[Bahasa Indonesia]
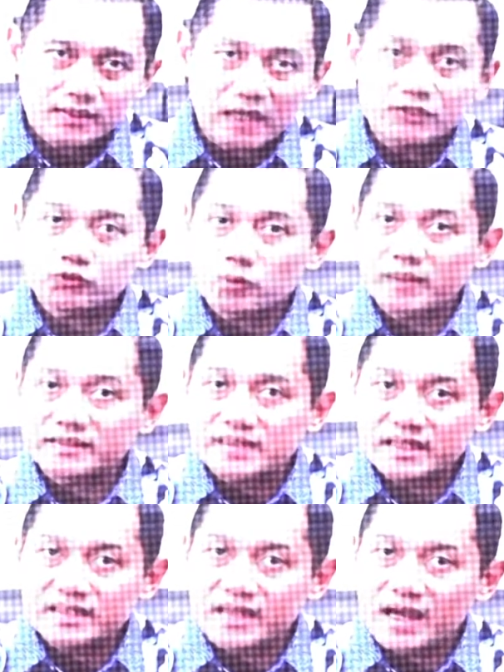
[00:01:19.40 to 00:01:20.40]

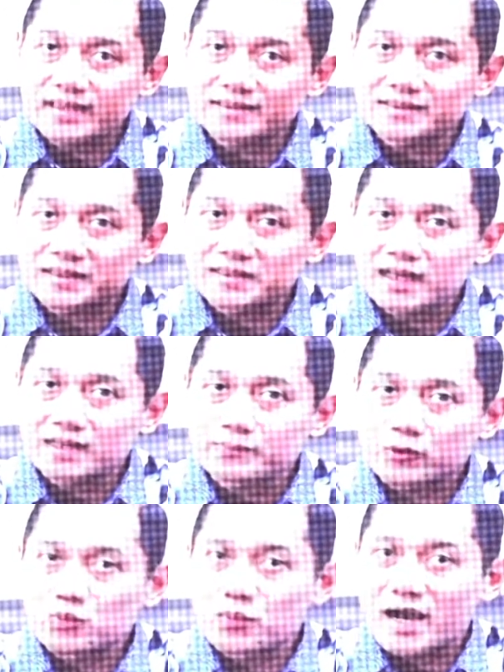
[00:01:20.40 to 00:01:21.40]
Transformasi ini tidak hanya sekedar
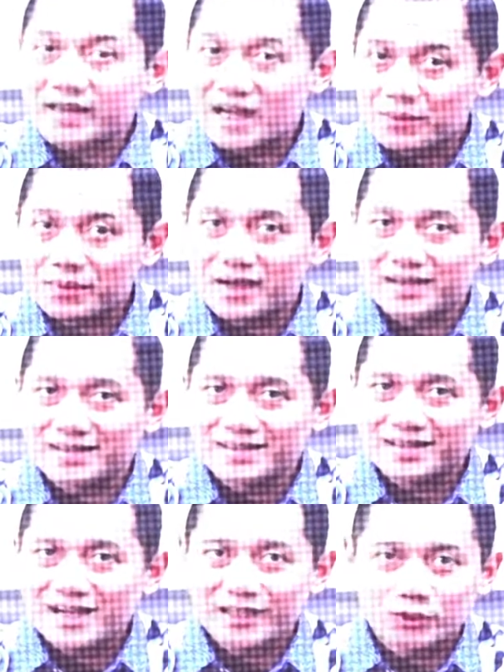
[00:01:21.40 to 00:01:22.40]
perubahan nama
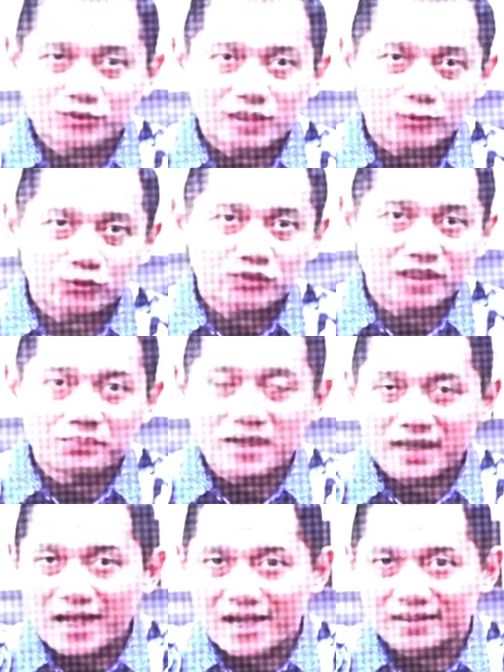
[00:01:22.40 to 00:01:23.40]
atau status
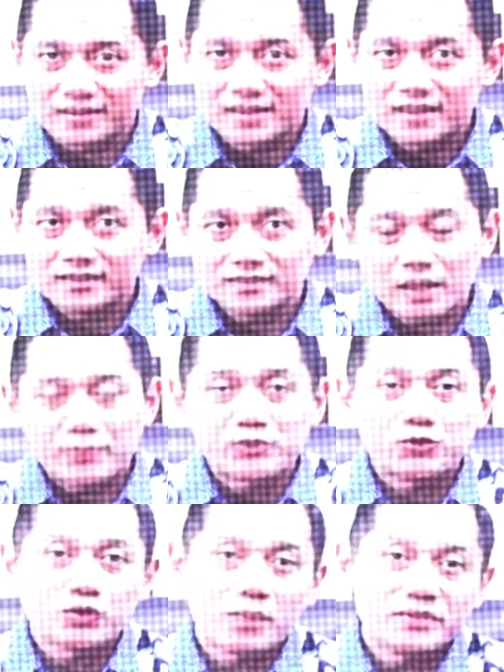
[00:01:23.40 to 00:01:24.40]
kelembagaan,
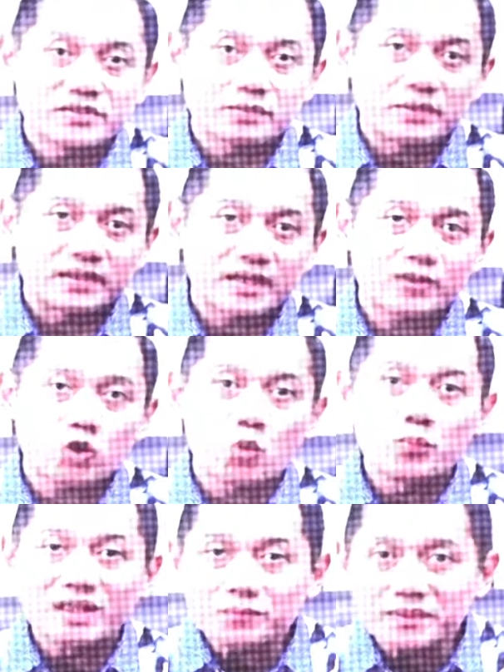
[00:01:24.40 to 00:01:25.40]
tetapi juga
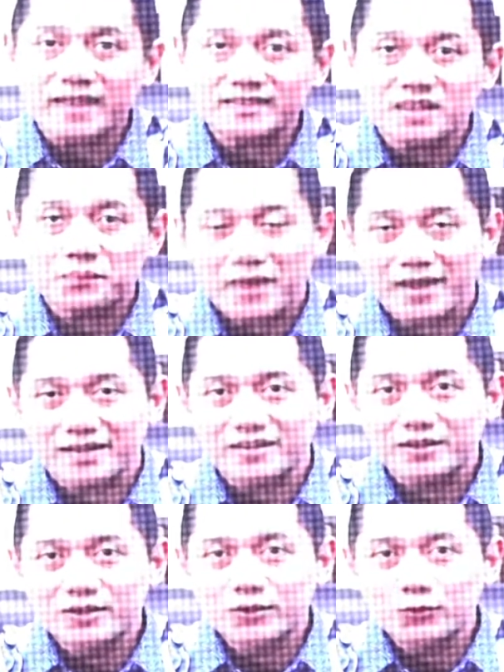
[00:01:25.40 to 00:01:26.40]
mencerminkan komitmen
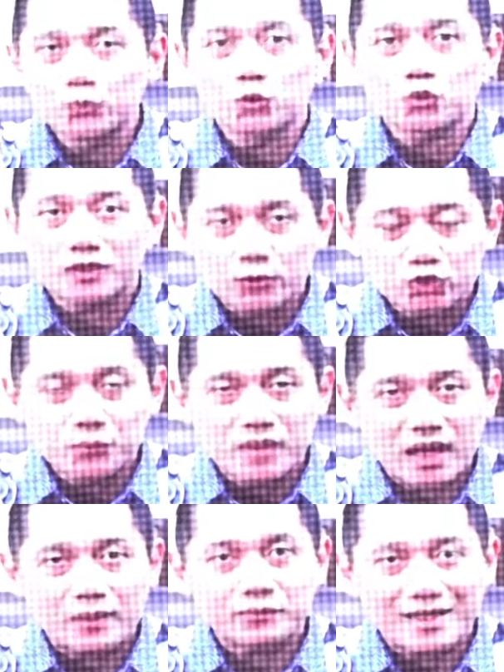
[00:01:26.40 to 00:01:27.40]
STPN untuk terus
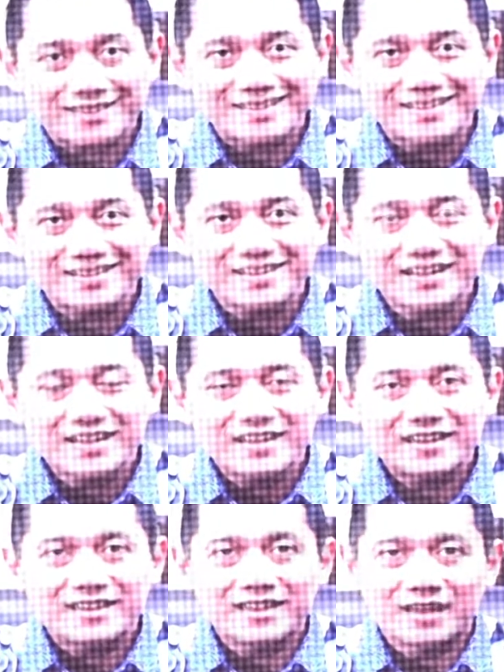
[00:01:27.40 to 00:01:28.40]
beradaptasi
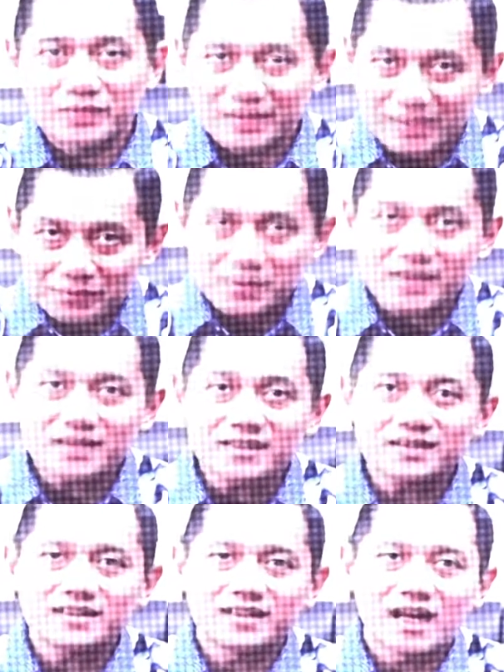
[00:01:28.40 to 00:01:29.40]
dan
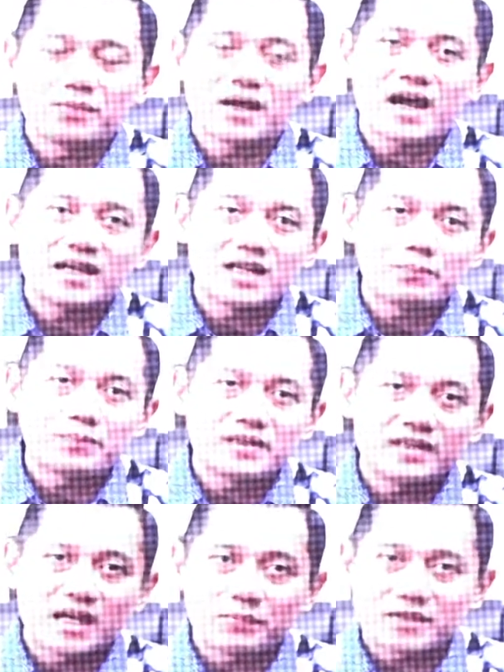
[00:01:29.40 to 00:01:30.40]
berkembang dalam menghadapi
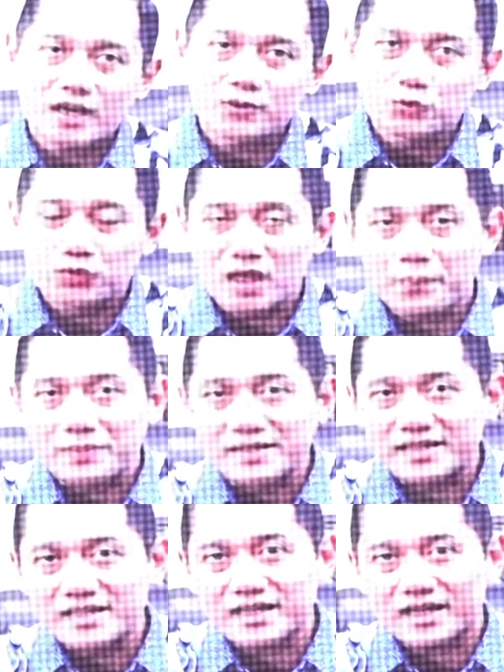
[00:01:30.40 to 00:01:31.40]
dinamika dunia
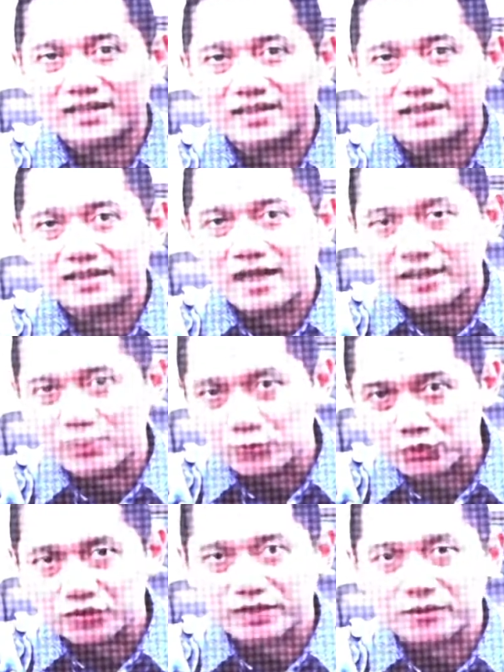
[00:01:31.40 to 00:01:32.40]
pendidikan
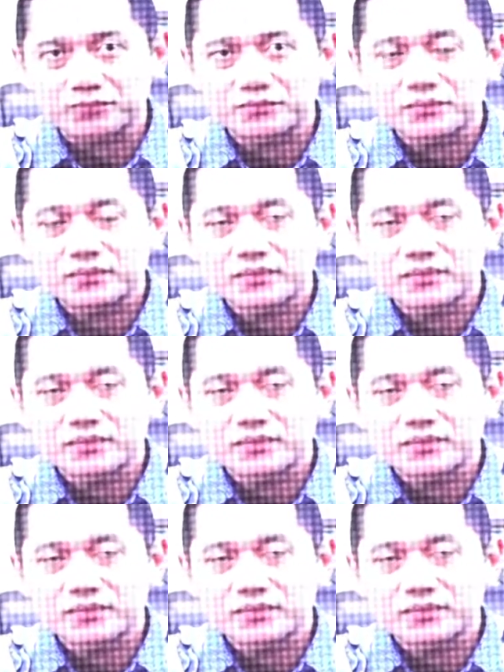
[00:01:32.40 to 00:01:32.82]
dan industri.